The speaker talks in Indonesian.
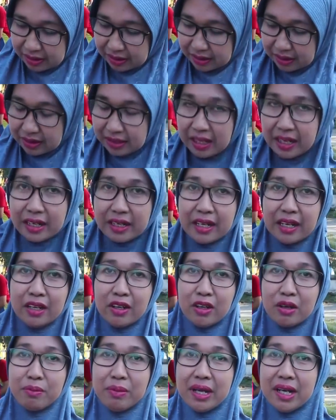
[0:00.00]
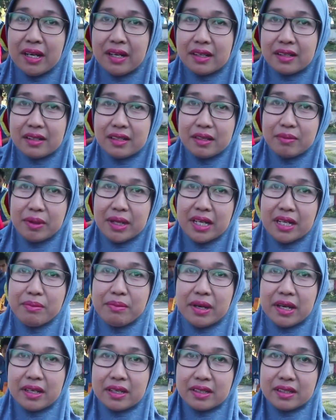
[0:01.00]
Nah, harga normal
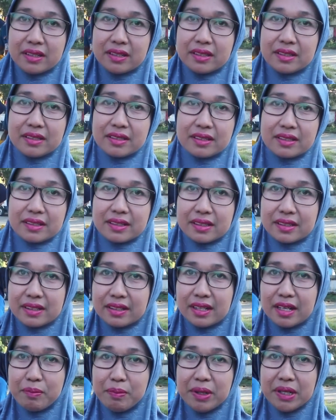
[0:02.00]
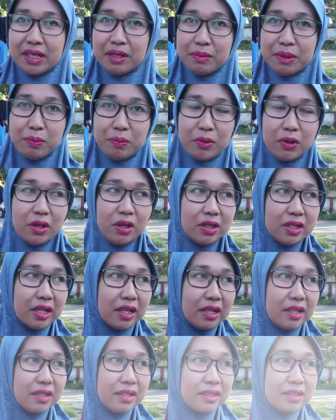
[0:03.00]
lima ya. ya.
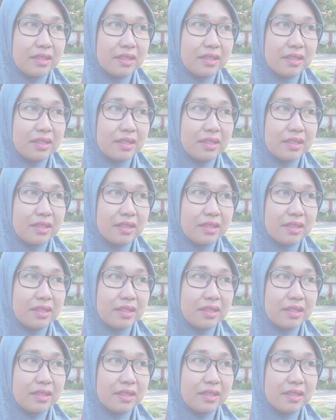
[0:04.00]
Apa